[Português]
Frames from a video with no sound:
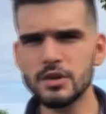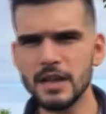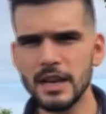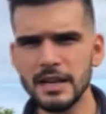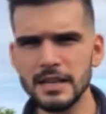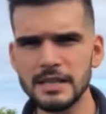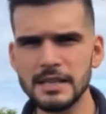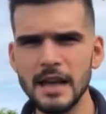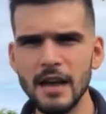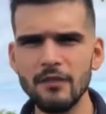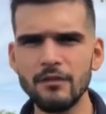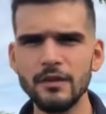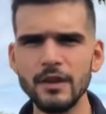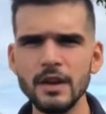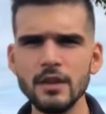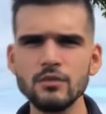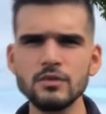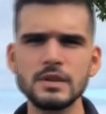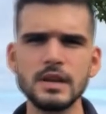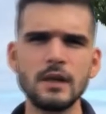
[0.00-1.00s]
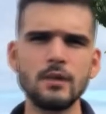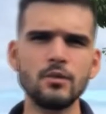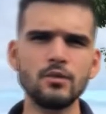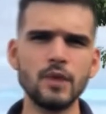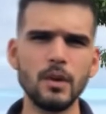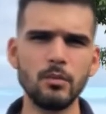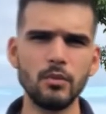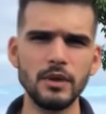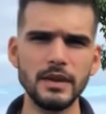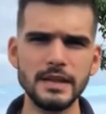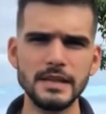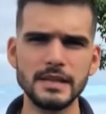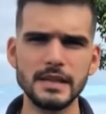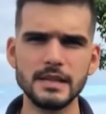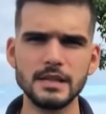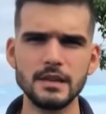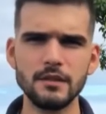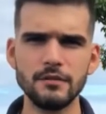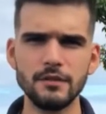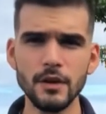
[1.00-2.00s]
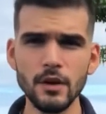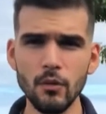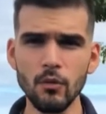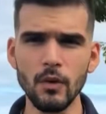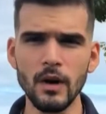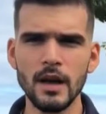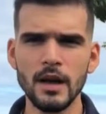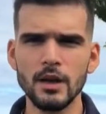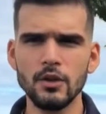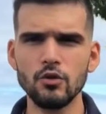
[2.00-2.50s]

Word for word: onde eles haviam, segundo a Polícia Civil,